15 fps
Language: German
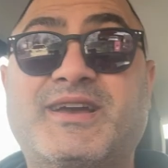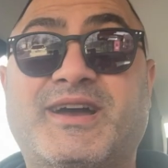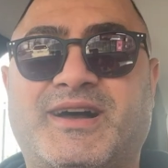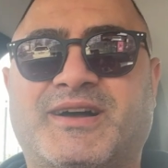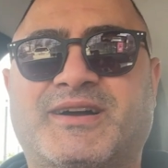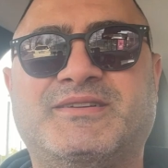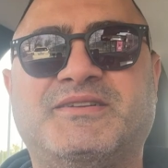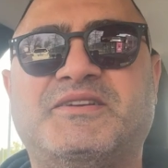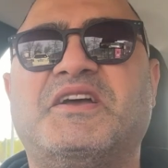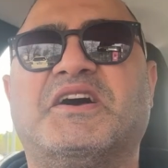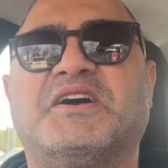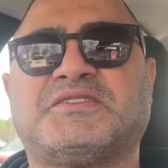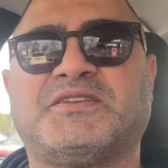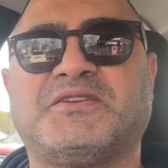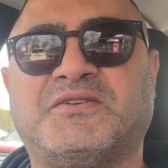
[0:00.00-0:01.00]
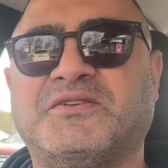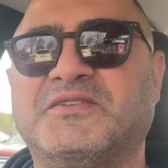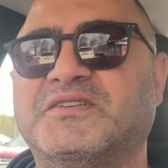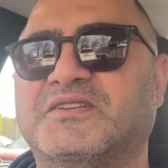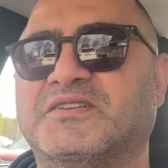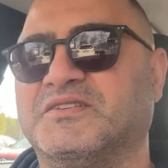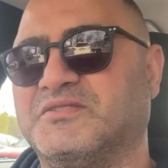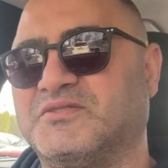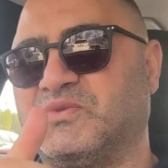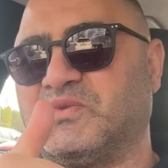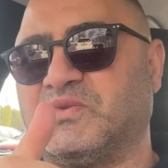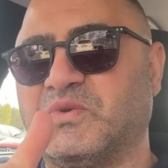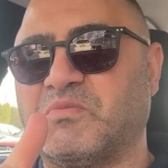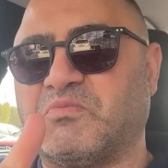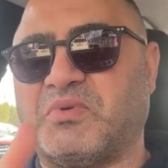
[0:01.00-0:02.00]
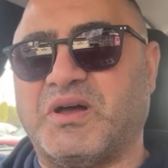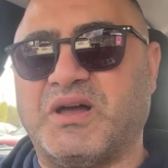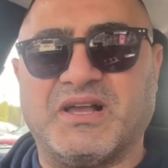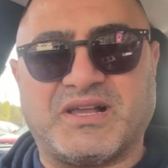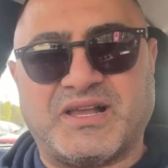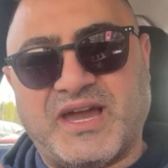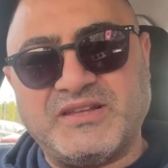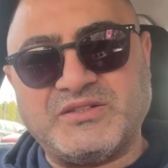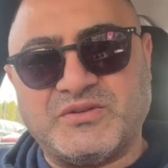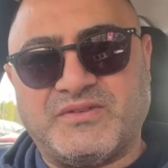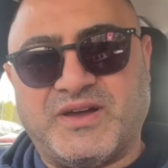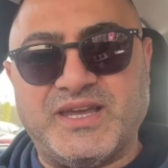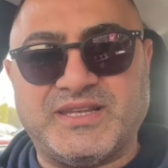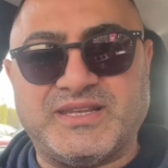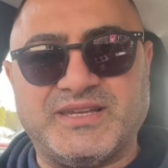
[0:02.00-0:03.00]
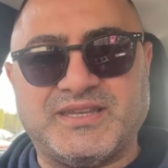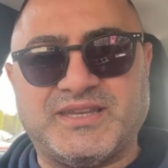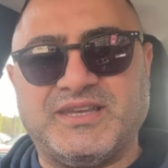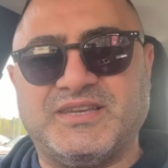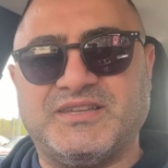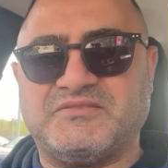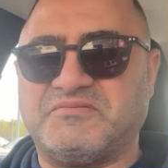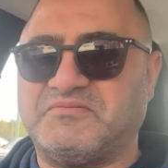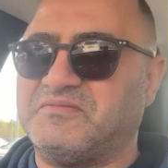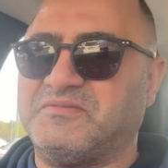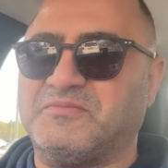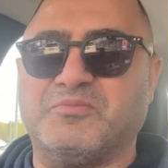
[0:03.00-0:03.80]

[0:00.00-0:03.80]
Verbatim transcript: Ja, da ist der Kunde. Super, kann so weitergehen.